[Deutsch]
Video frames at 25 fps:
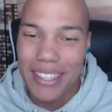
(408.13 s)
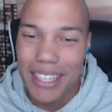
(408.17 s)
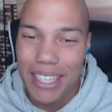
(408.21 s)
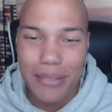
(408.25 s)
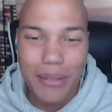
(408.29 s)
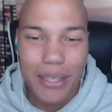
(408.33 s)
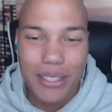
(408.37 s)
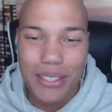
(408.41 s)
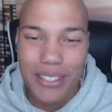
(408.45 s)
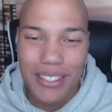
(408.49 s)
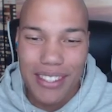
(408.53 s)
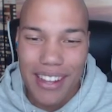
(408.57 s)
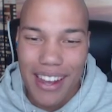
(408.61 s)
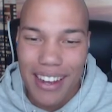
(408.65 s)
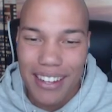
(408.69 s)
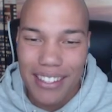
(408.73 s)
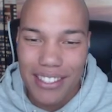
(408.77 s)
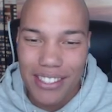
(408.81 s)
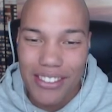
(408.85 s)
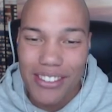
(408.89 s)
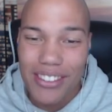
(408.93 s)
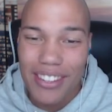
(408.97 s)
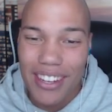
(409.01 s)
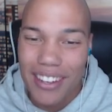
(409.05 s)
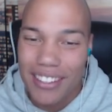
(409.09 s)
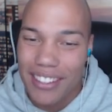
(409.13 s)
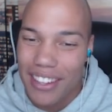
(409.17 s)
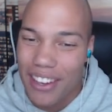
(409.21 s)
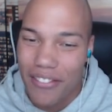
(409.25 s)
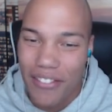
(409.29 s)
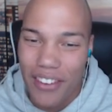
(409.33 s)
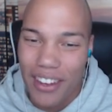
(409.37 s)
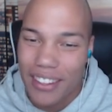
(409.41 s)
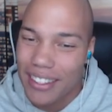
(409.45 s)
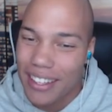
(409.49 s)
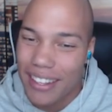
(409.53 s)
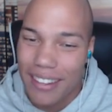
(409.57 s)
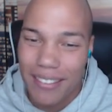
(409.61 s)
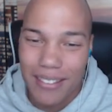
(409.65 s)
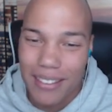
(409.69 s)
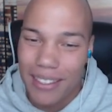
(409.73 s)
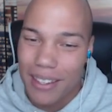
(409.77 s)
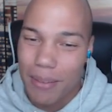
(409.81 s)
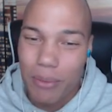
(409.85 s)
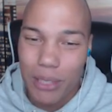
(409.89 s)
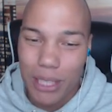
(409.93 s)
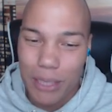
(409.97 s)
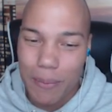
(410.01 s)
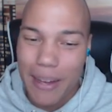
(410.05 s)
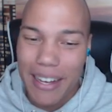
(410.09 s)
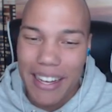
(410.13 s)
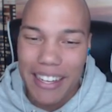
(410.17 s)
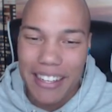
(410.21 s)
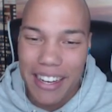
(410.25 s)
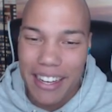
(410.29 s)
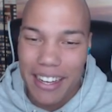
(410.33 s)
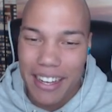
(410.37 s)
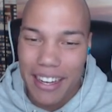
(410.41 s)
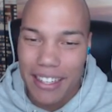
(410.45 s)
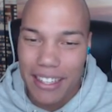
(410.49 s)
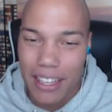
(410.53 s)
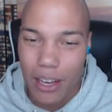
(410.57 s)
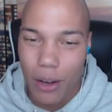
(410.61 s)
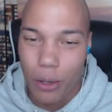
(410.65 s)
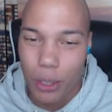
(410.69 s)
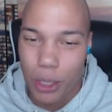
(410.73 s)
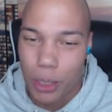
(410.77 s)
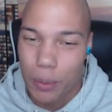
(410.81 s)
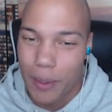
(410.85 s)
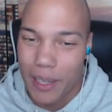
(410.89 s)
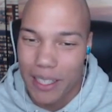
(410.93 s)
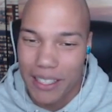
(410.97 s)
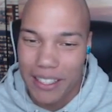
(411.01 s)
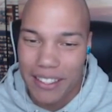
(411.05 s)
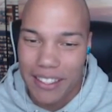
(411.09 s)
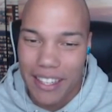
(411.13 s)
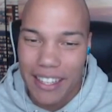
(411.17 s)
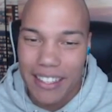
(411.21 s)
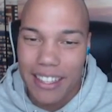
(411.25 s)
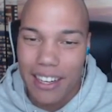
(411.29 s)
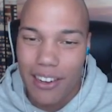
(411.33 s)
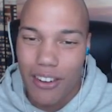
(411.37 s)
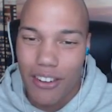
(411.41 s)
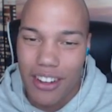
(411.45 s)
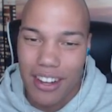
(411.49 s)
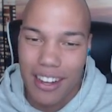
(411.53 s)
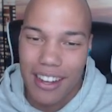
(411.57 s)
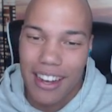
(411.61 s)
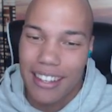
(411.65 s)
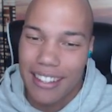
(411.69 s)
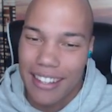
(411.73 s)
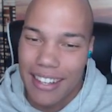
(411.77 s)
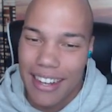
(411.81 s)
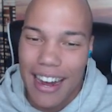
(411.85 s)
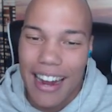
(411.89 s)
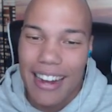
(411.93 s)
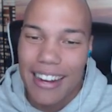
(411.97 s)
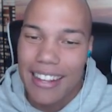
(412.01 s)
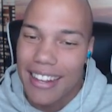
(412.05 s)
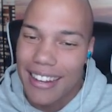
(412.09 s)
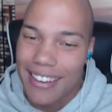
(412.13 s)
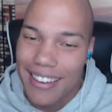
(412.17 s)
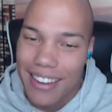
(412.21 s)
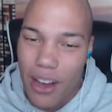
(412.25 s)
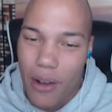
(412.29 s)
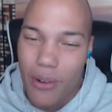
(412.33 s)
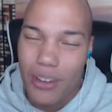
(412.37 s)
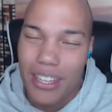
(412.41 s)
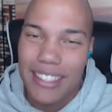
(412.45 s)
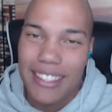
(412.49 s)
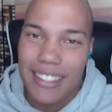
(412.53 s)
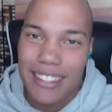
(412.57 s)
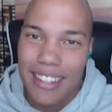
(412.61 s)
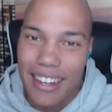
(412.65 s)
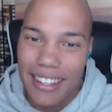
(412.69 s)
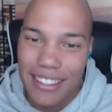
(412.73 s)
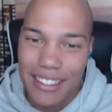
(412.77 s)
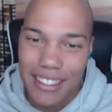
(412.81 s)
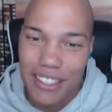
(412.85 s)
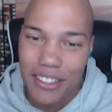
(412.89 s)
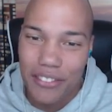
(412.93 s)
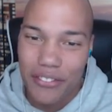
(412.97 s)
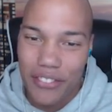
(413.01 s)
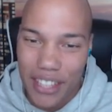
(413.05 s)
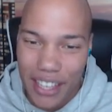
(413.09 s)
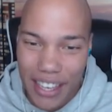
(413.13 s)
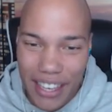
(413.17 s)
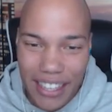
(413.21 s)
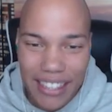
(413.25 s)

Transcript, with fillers: ich nichts mehr zu sagen, so. Da, da, da, da muss ich meinen Gedanken gar nicht aussprechen. Ihr denkt da locker gerade alle genau das gleiche wie